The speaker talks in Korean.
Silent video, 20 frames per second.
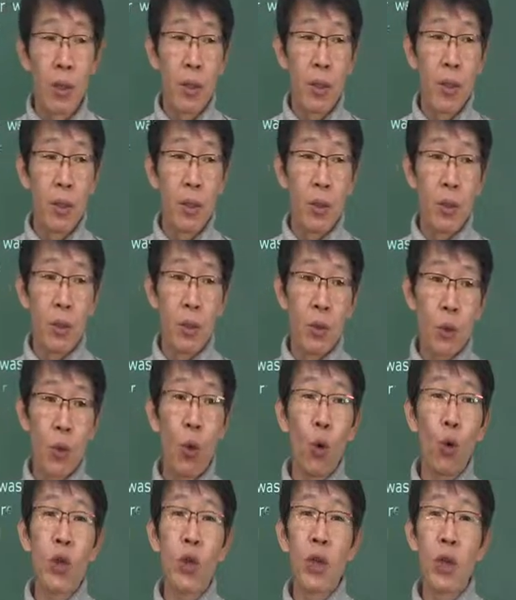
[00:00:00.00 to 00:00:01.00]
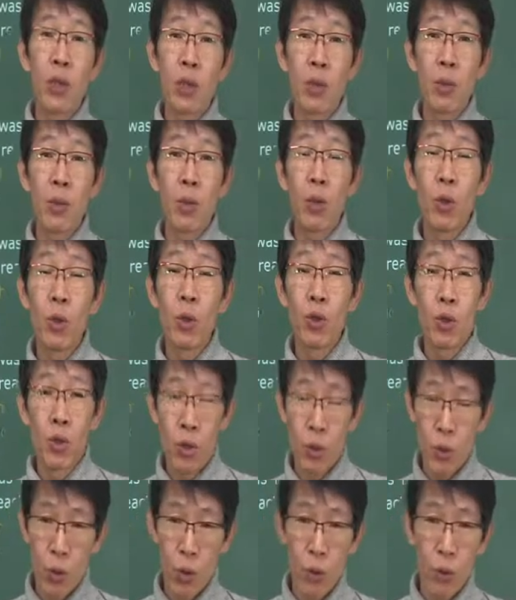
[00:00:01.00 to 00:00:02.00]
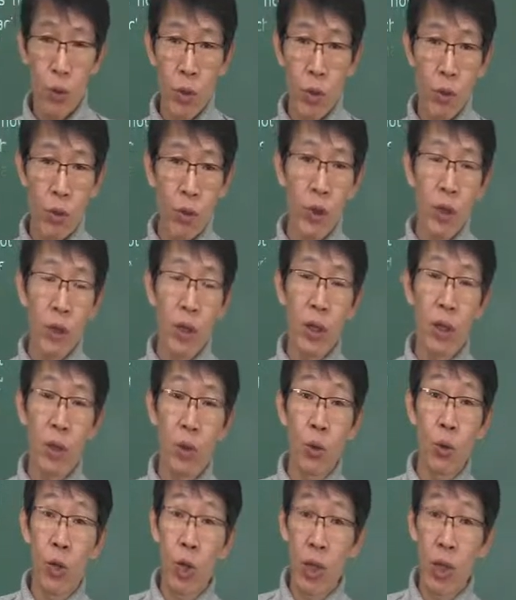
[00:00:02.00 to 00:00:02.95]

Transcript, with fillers: 그 고1에서는 뭘 좀 더 주의해야 되고,